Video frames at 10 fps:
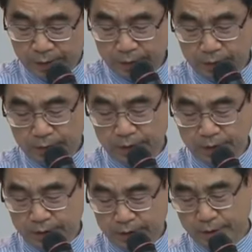
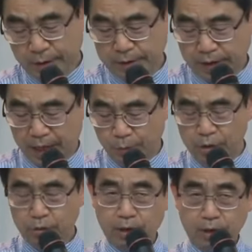그런데
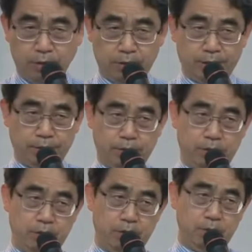재물과
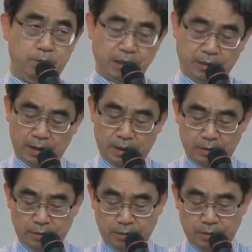관련해서 마땅한
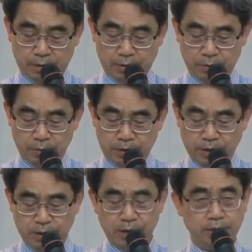것 이상으로
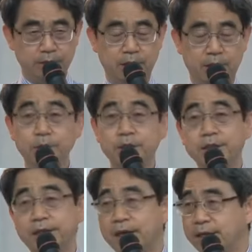진지한 사람은
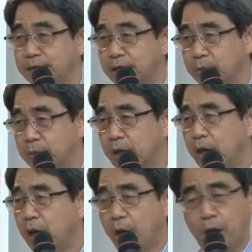인색한 사람이다.
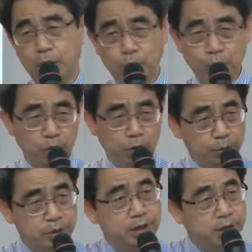아, 돈을 너무
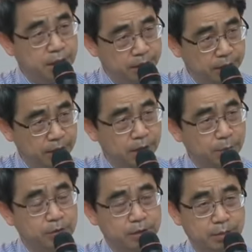진지하게
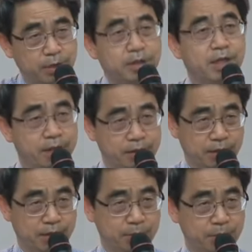생각하면 그 사람이 인색한
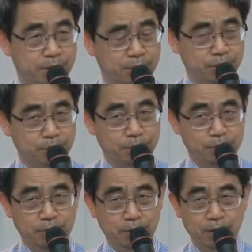
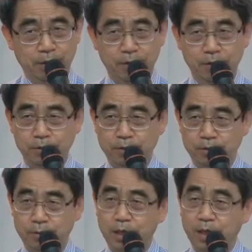사람이라고요. 여기
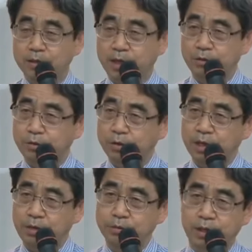지금
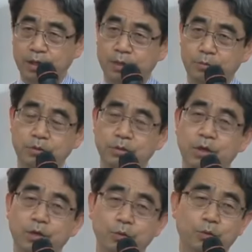자유인다운 사람은
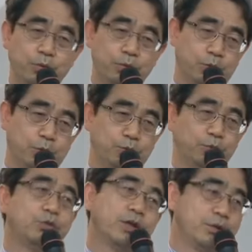돈을 조금
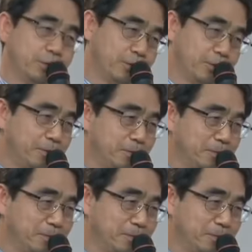우습게 여겨요.